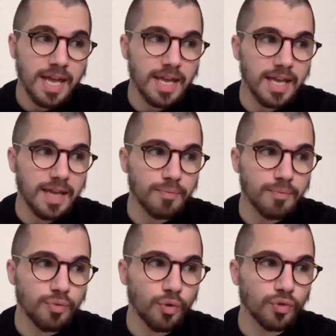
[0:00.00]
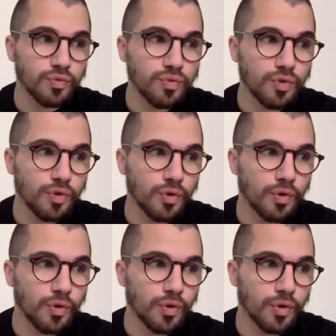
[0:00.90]
Et pour nous, le,
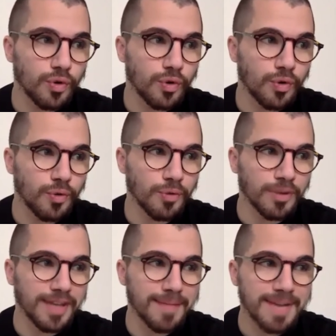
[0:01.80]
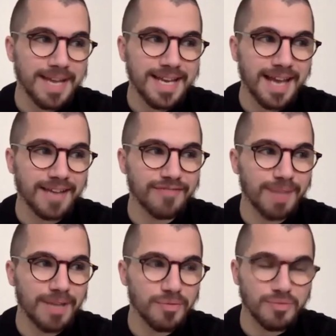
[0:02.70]
le monde d'après, il n'arrive
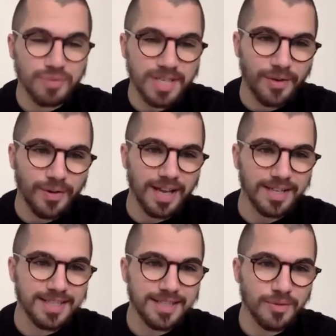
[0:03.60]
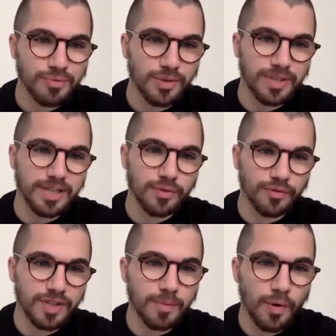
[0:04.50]
pas depuis lundi, depuis le
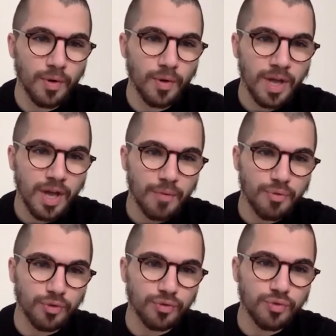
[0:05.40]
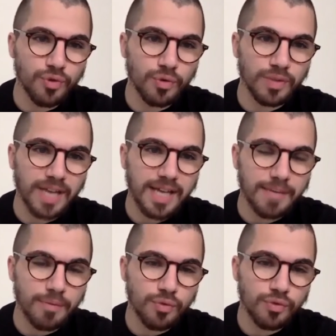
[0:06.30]
déconfinement. Pour nous, au contraire, il y a
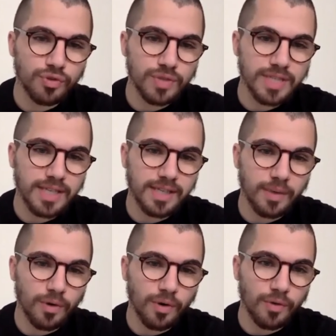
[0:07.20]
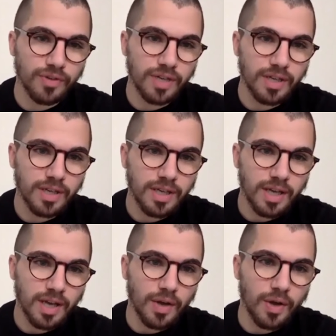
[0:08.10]
beaucoup de choses qui étaient enclenchées
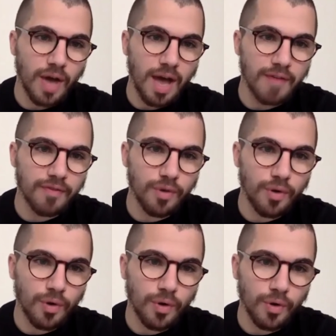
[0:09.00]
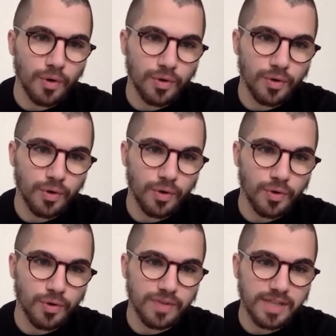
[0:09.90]
euh, avant euh, que le
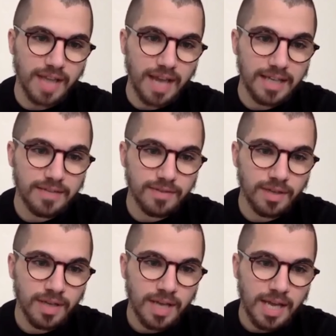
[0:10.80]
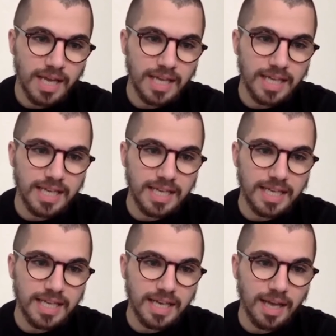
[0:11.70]
Covid n'arrive et qu'il
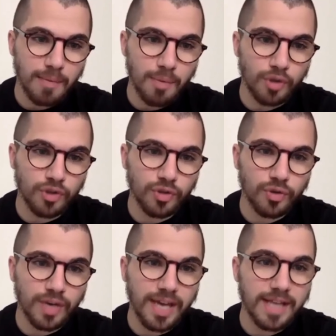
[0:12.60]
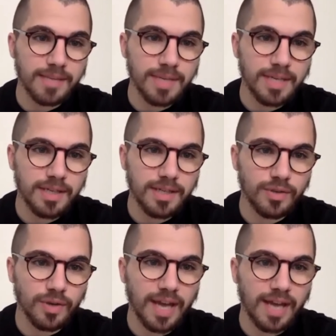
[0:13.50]
est important de réanimer,
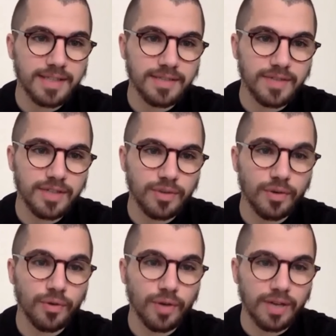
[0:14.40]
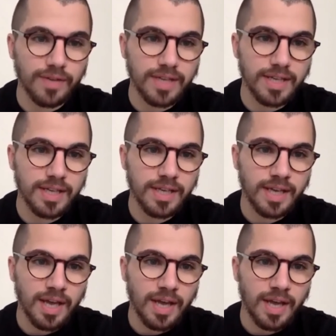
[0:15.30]
de réactiver, de re-réveiller.